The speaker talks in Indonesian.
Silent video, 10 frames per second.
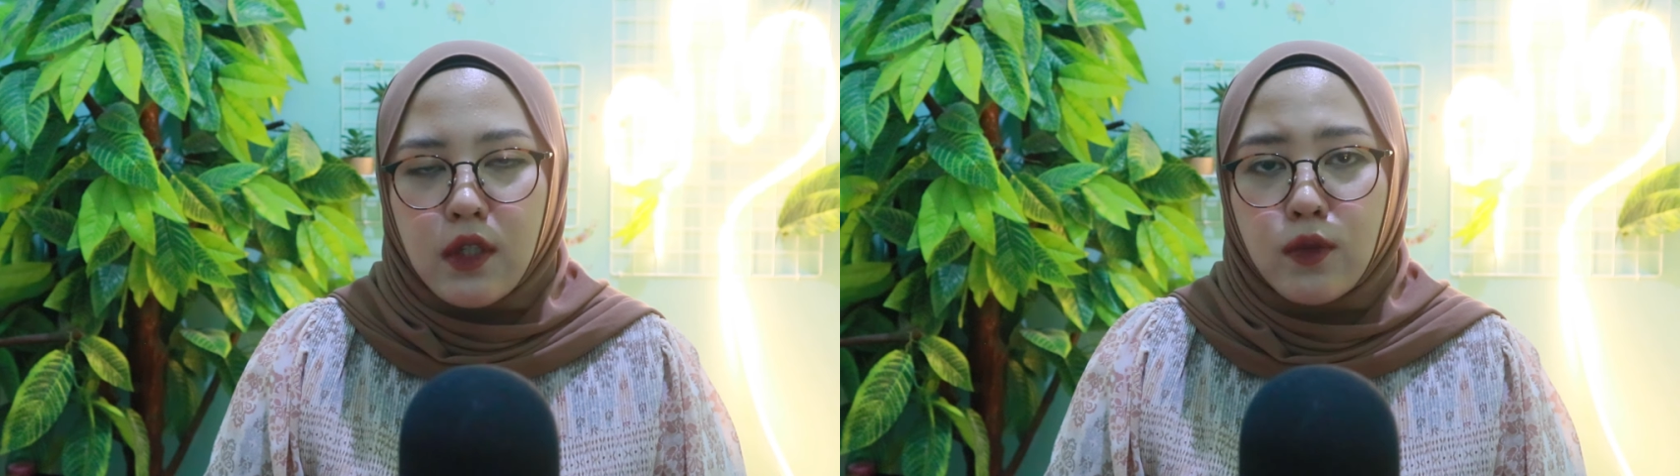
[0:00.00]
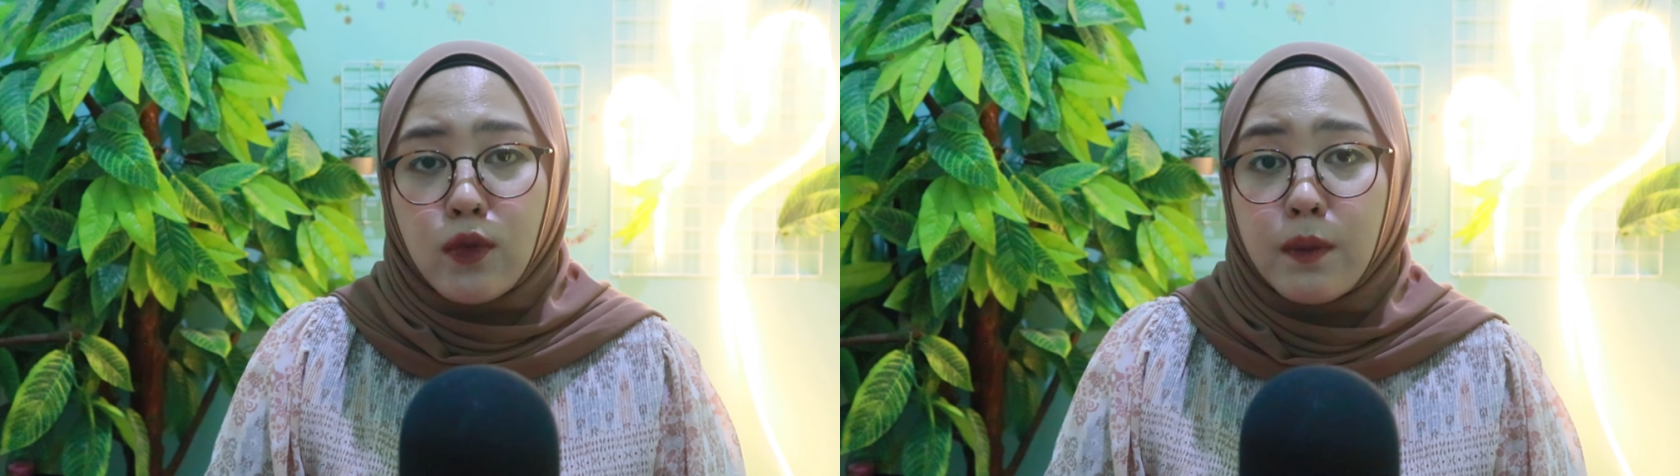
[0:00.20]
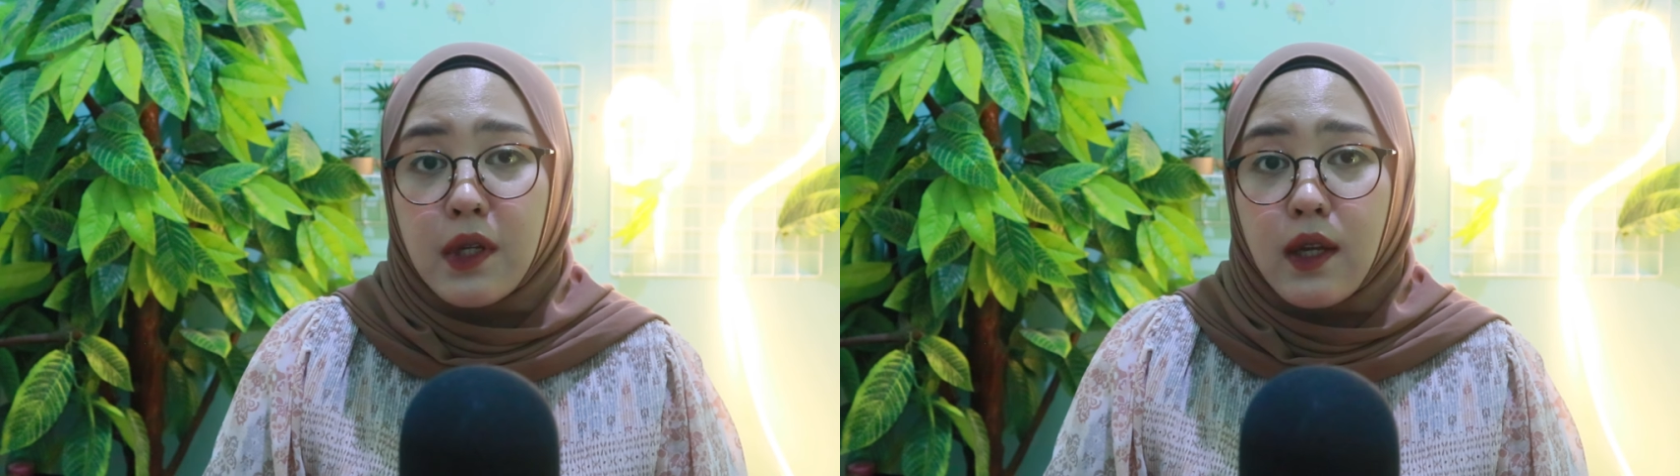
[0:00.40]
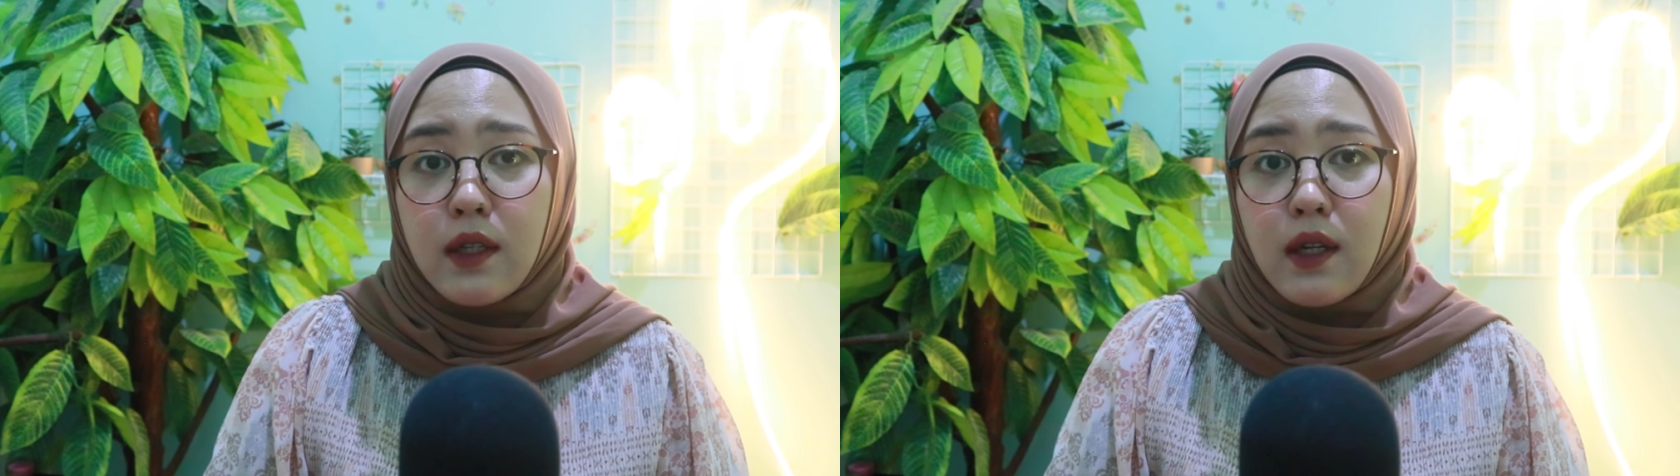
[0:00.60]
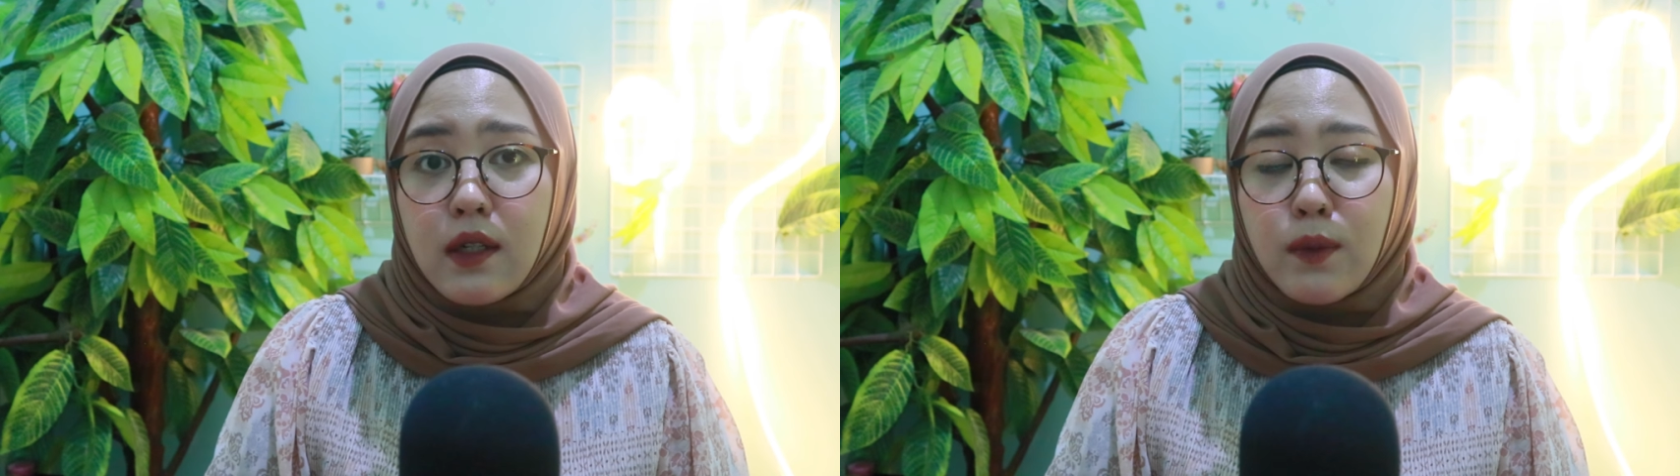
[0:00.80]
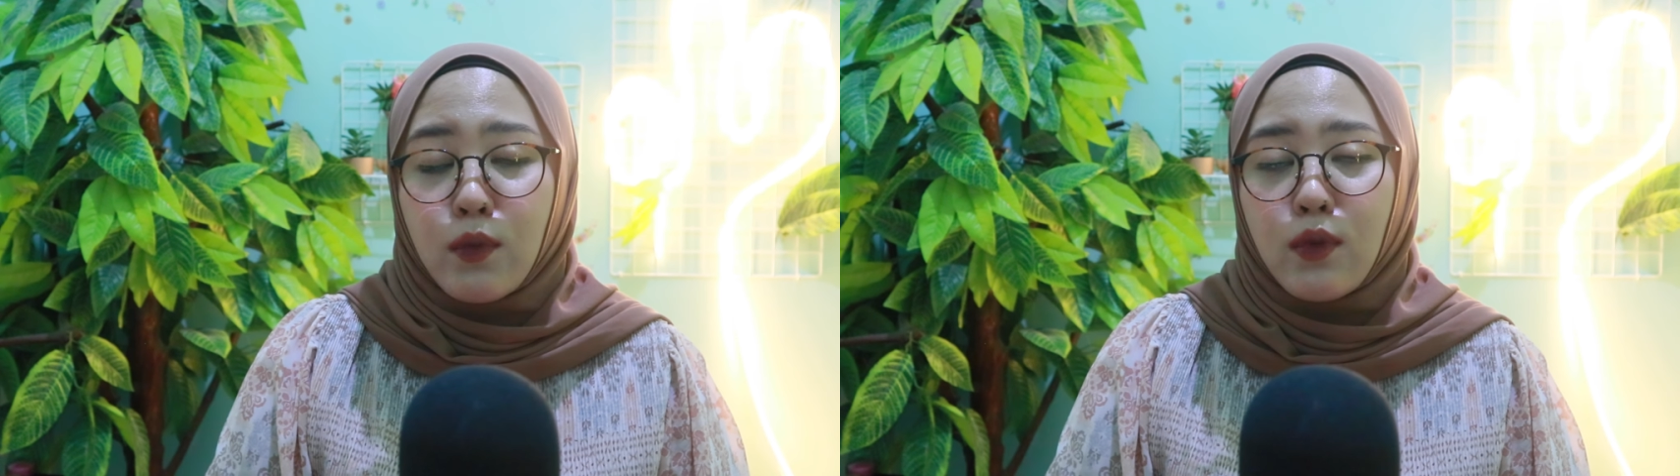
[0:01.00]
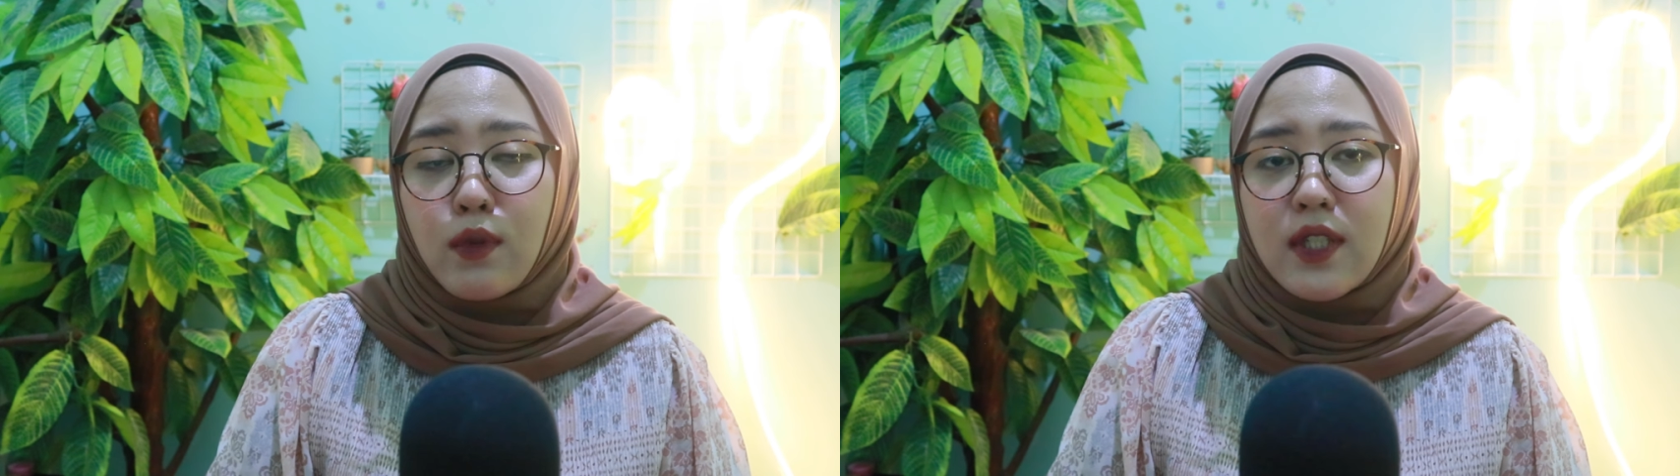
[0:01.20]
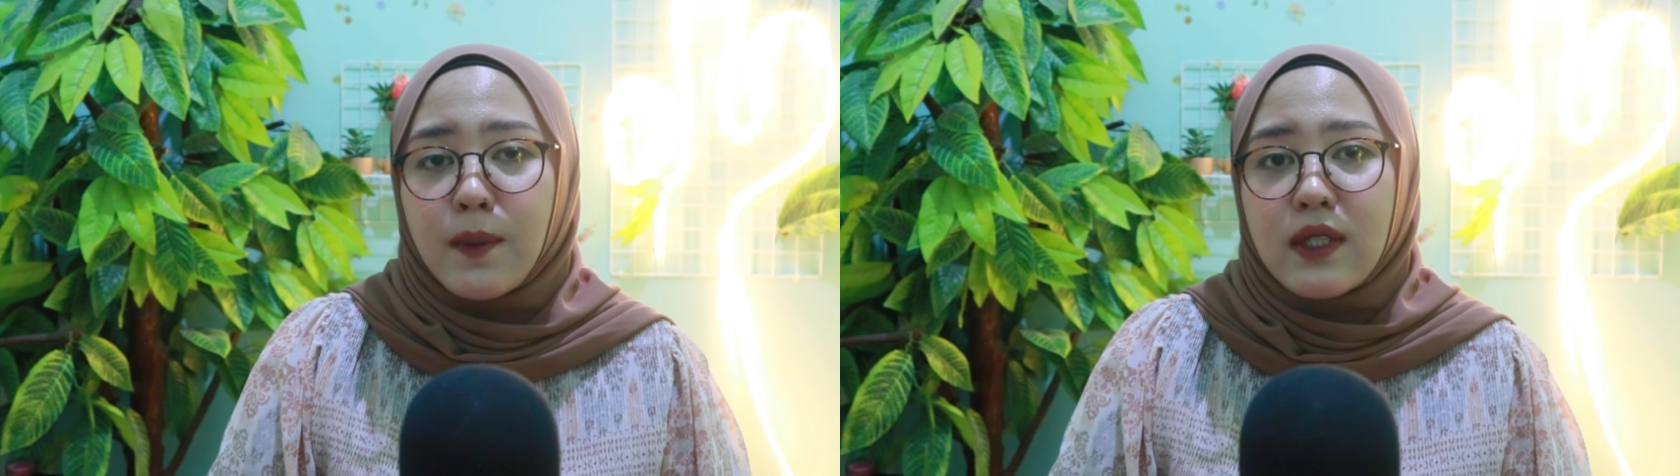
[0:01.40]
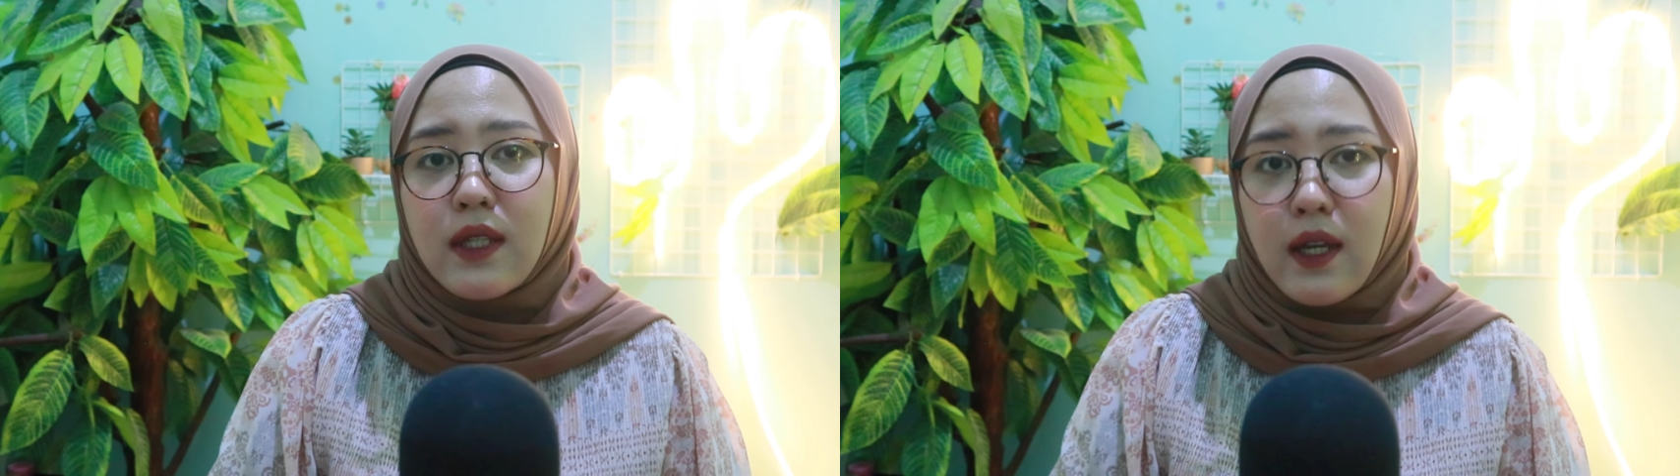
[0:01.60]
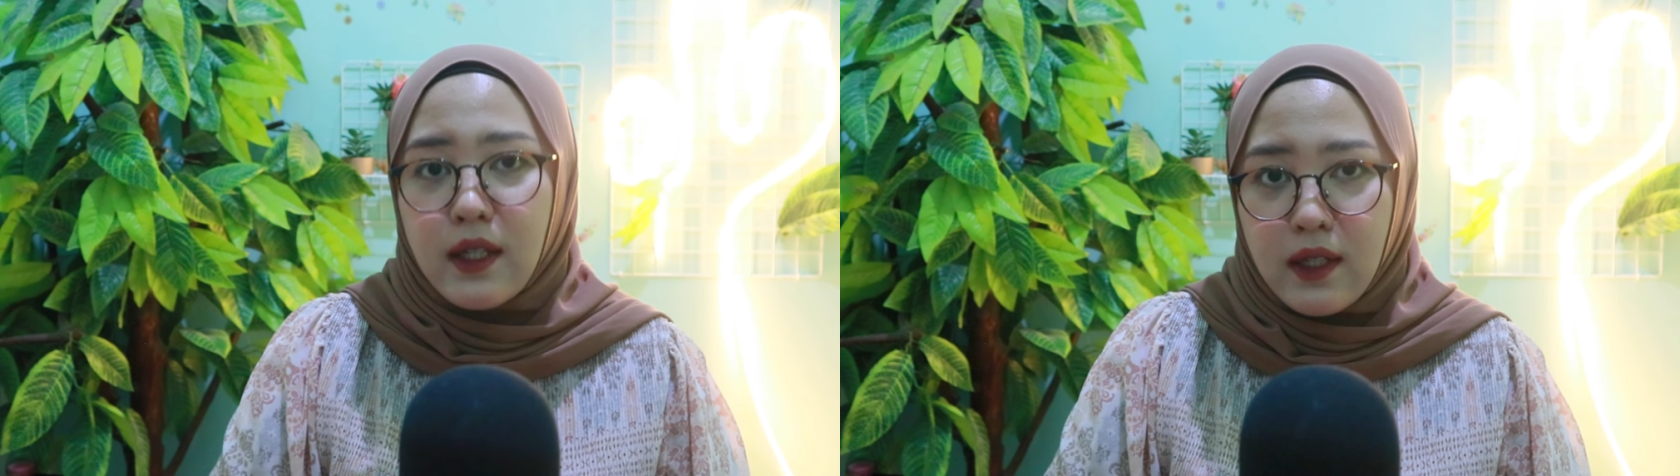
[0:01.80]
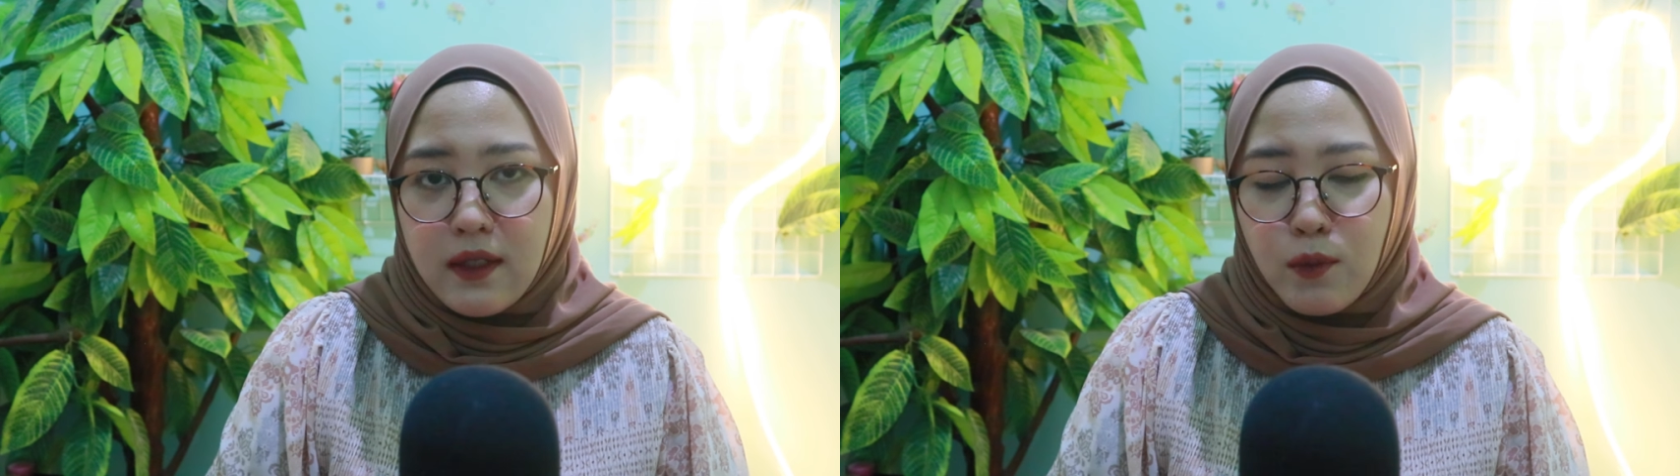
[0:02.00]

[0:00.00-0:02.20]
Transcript: ini Nur berkali-kali dibukul sama Zahir,